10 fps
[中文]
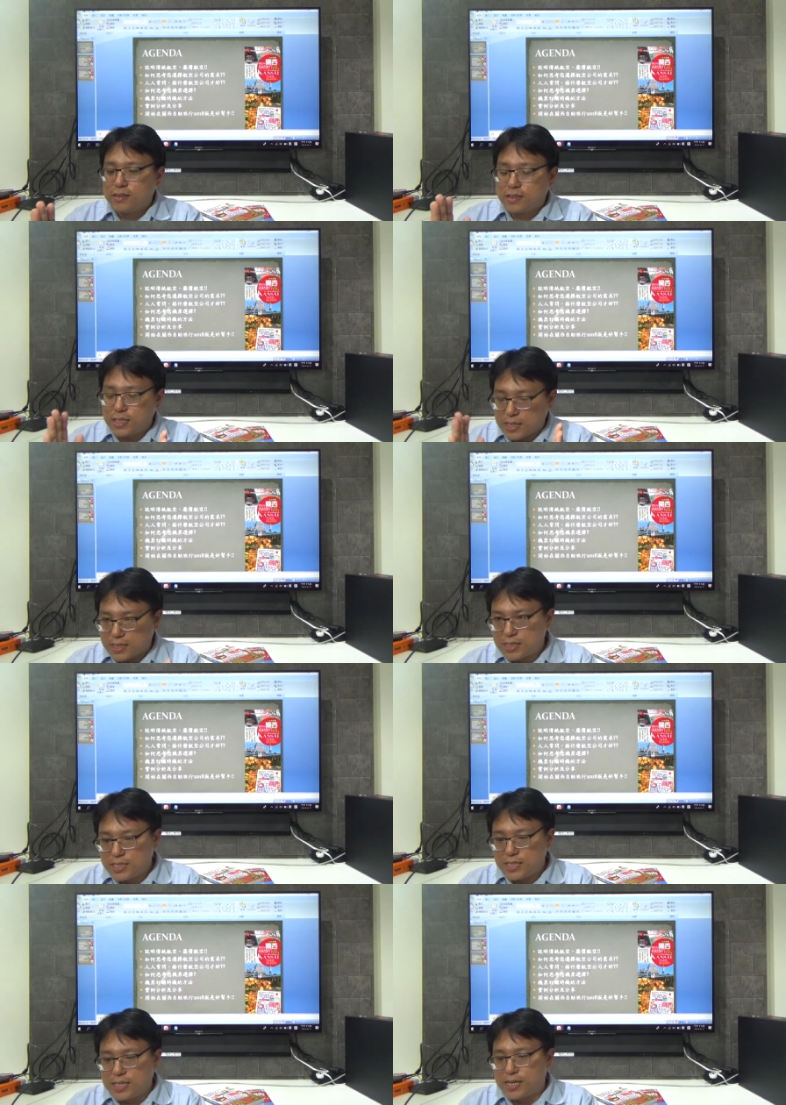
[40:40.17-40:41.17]
这个时
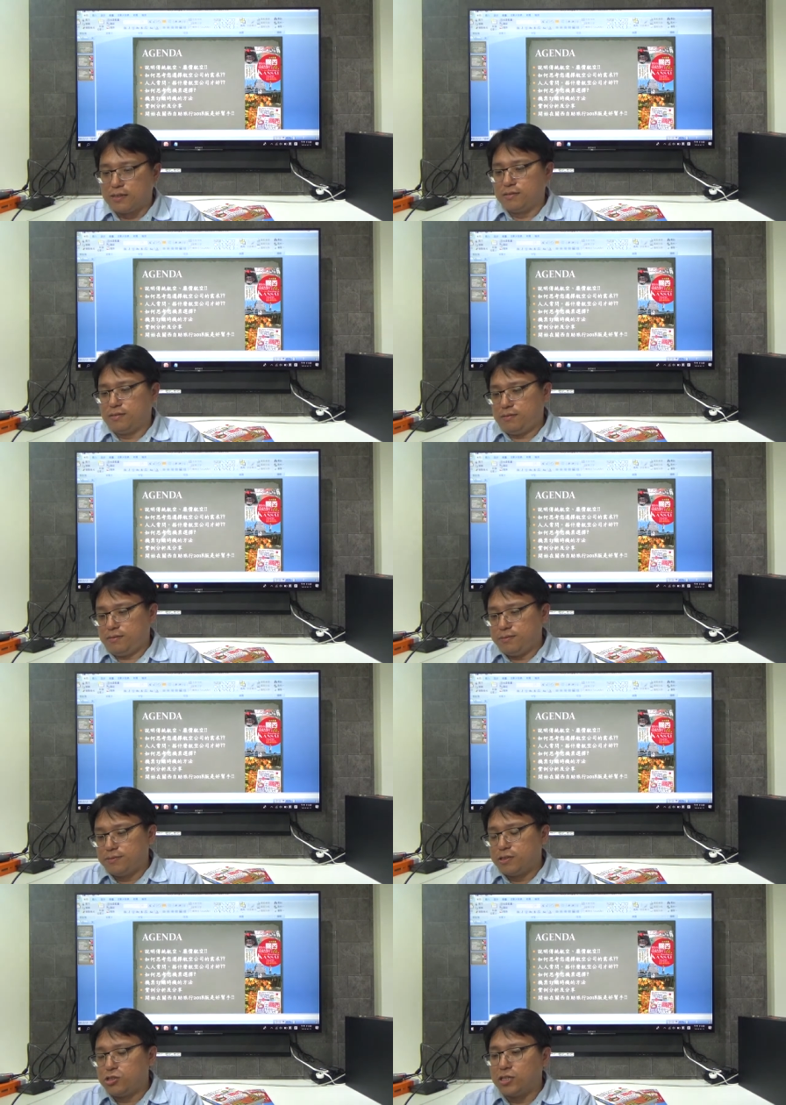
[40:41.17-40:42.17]
机点
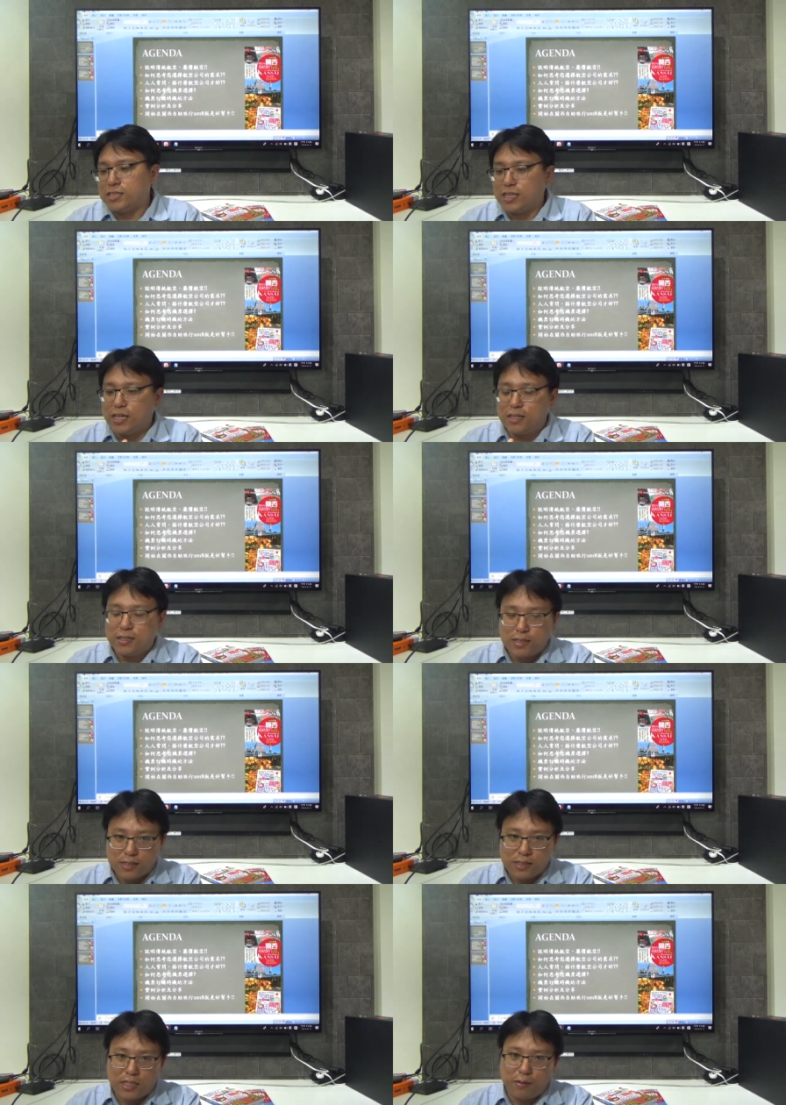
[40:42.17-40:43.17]
选择
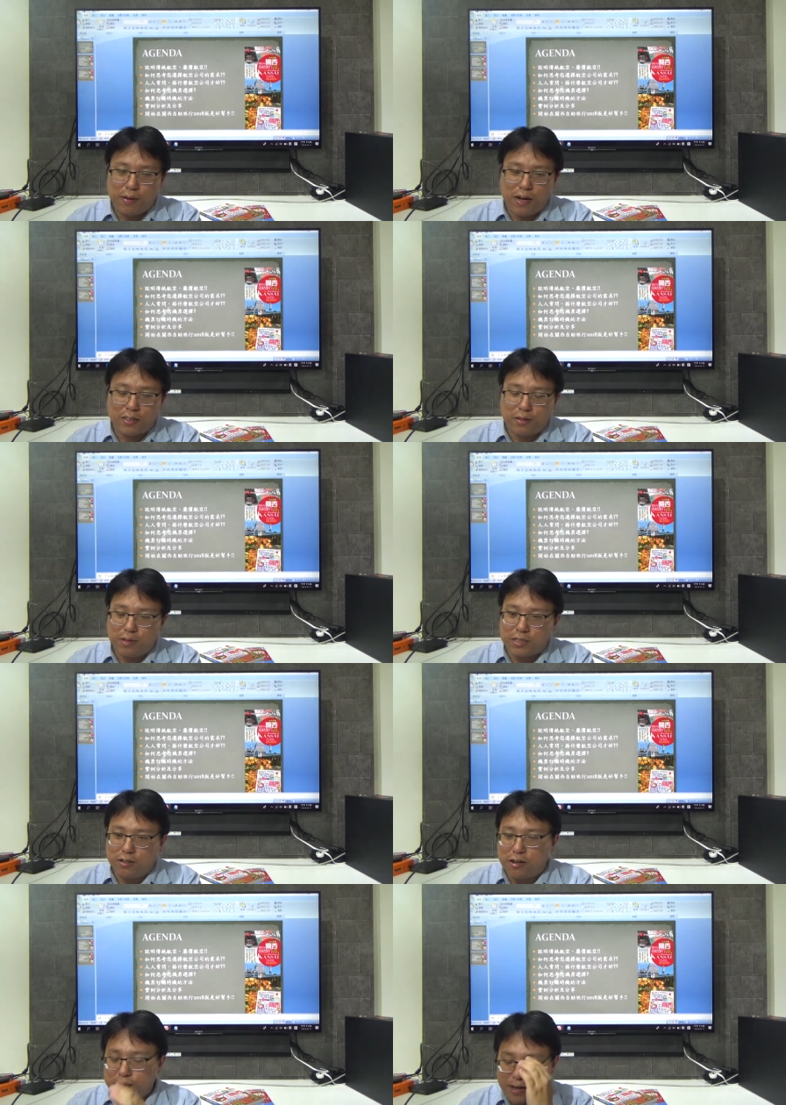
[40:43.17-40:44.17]
机票什么时
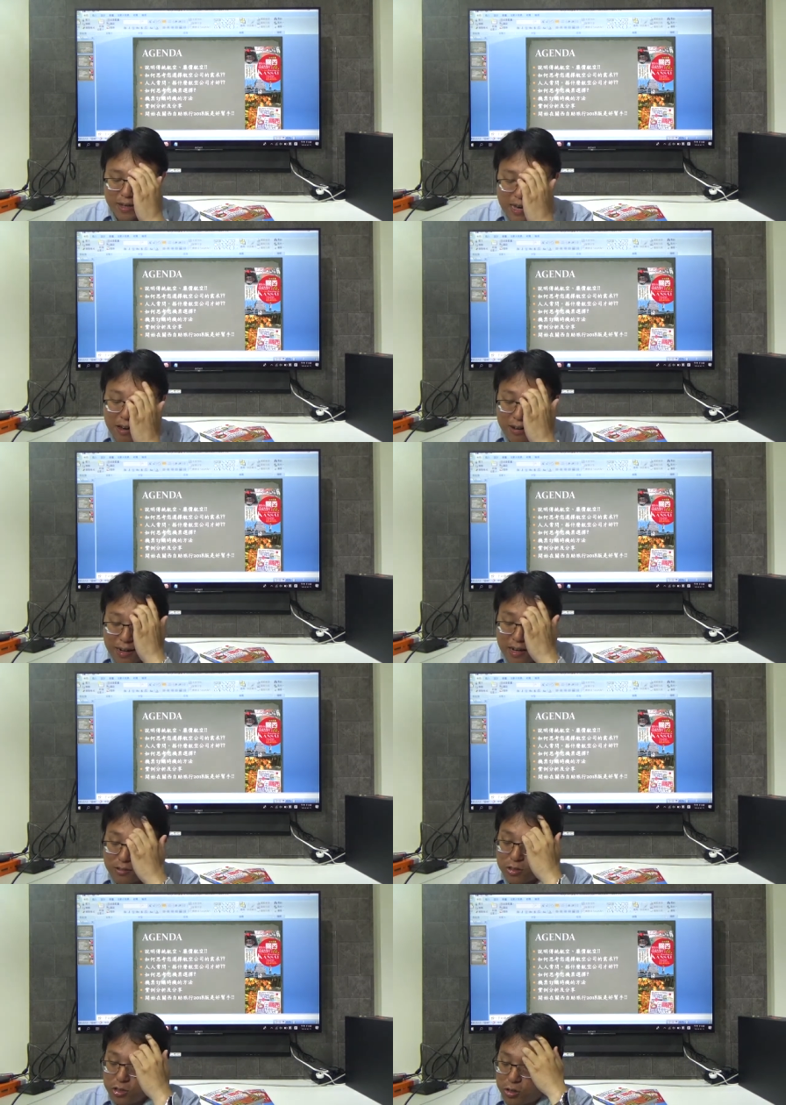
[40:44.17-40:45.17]
候会便宜？刚刚有看
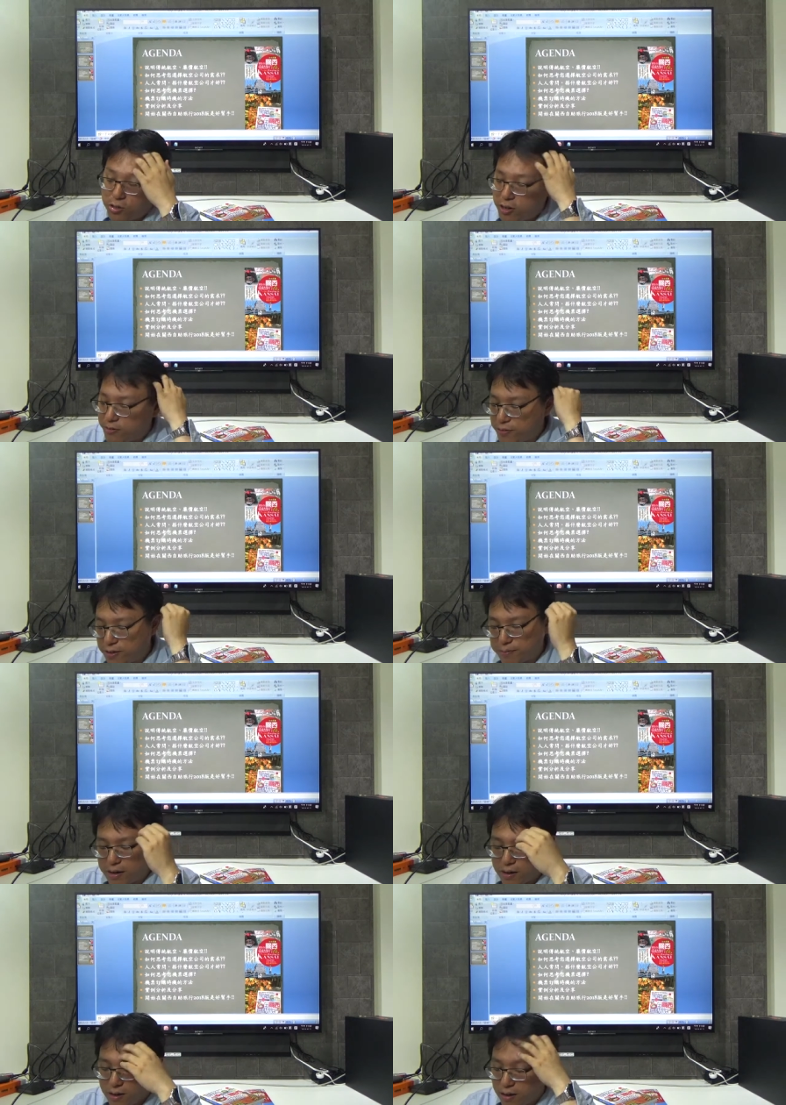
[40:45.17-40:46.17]
到九月份嘛，
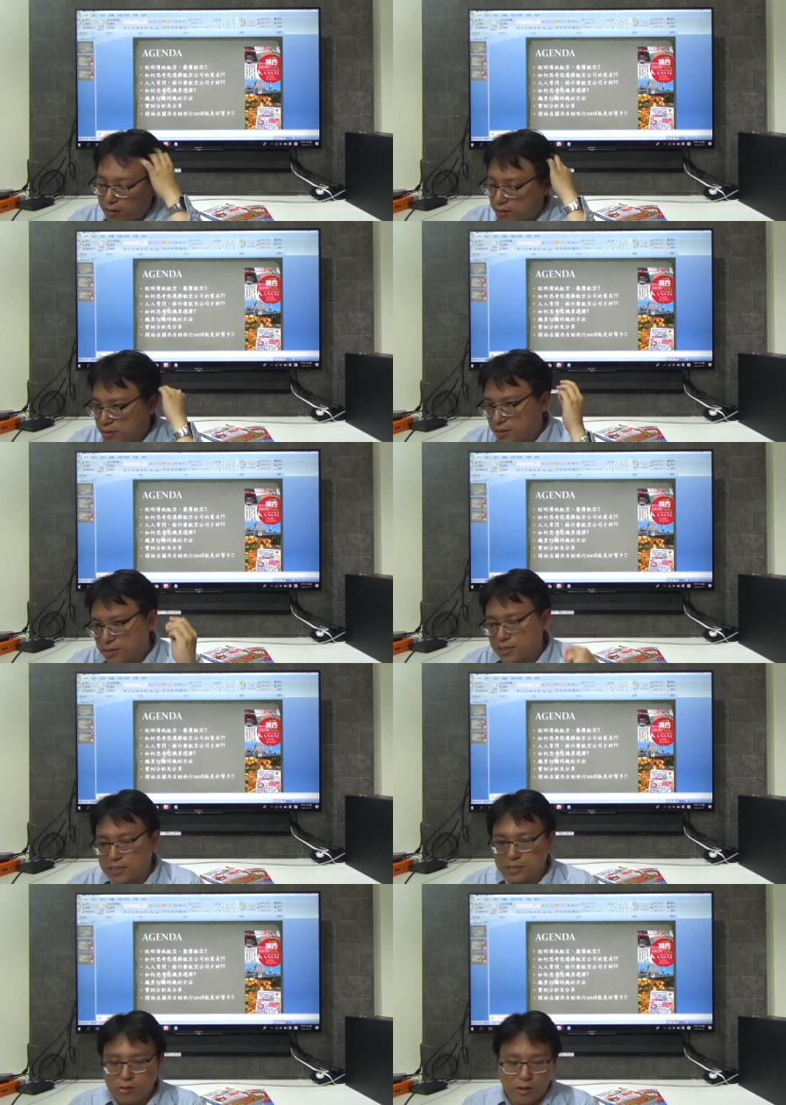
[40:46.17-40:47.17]
哈，
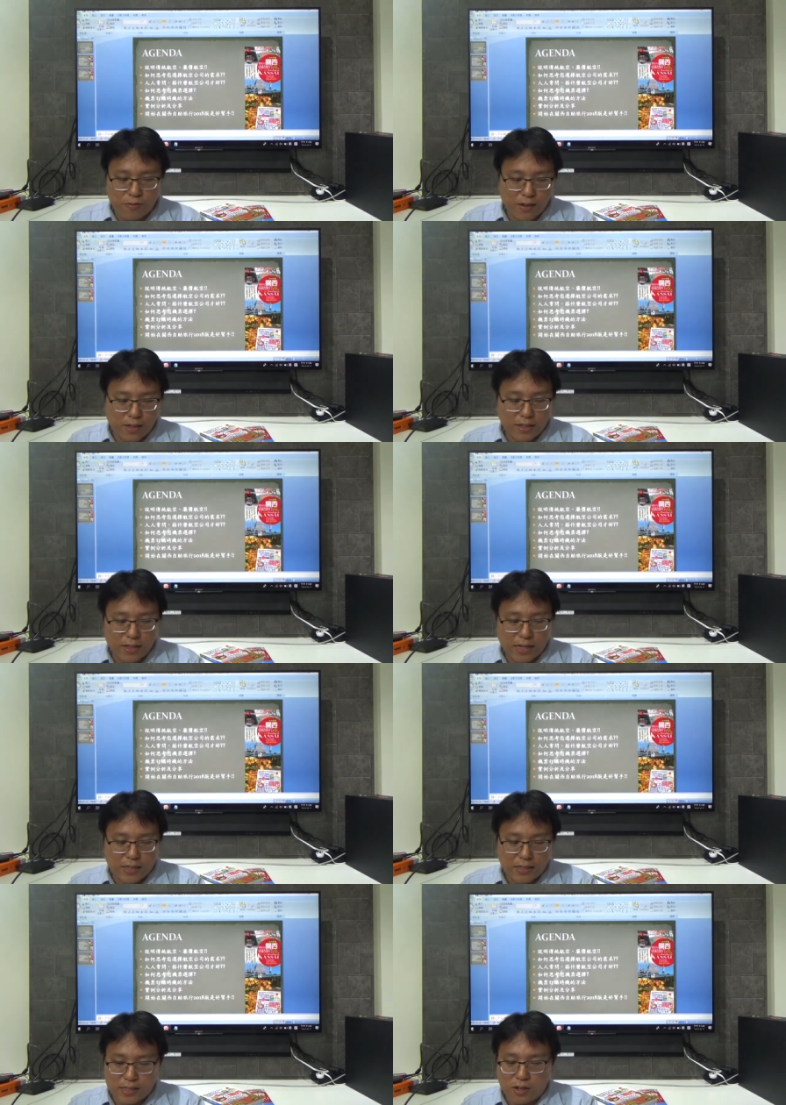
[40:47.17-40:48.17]
十月份
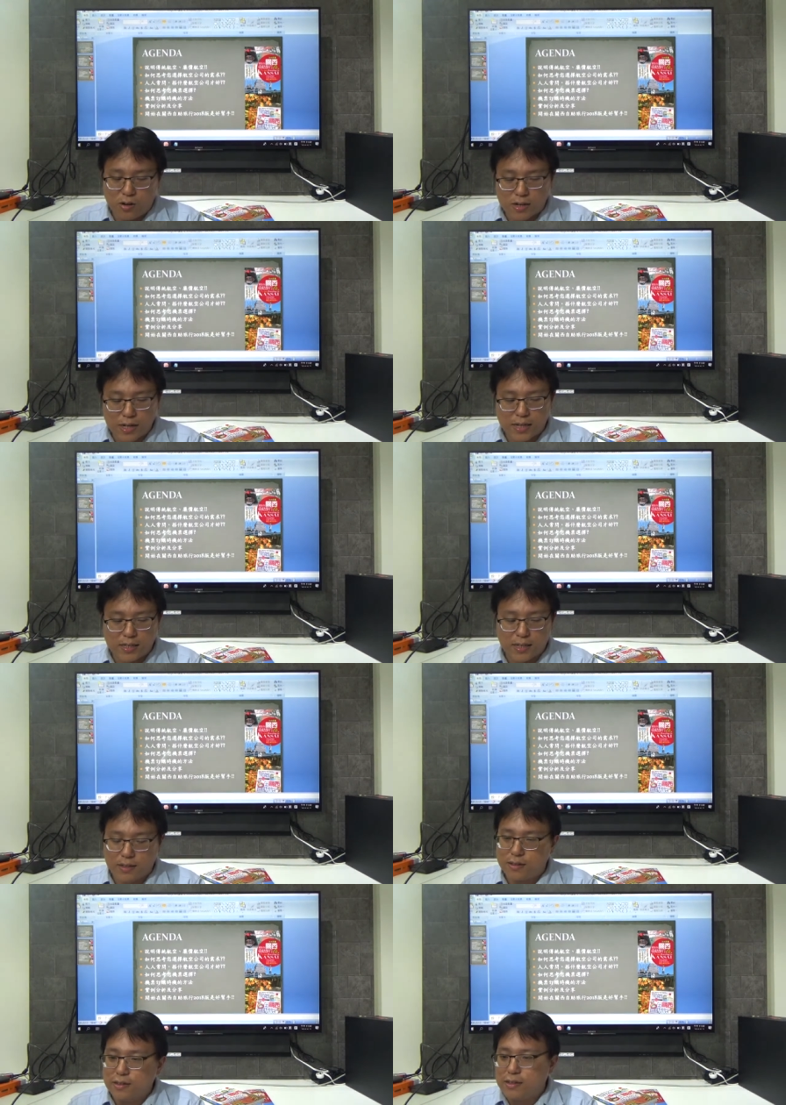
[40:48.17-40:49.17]
也是 OK
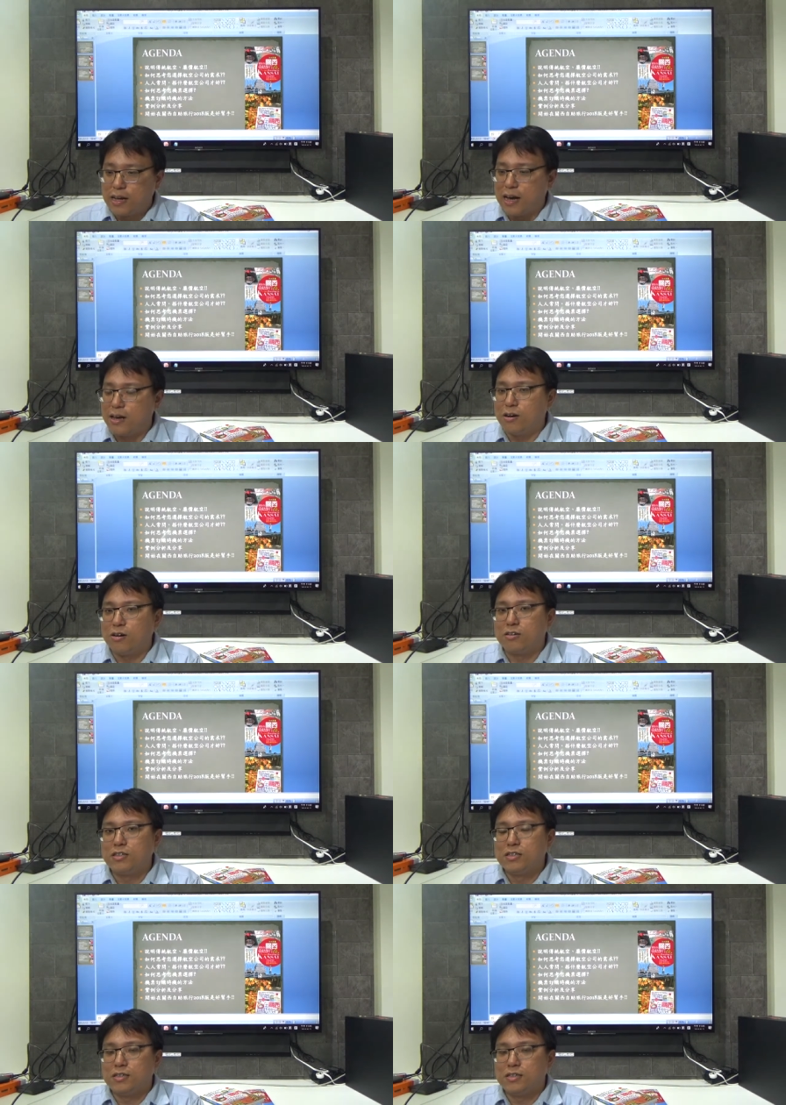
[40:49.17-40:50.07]
的，还有。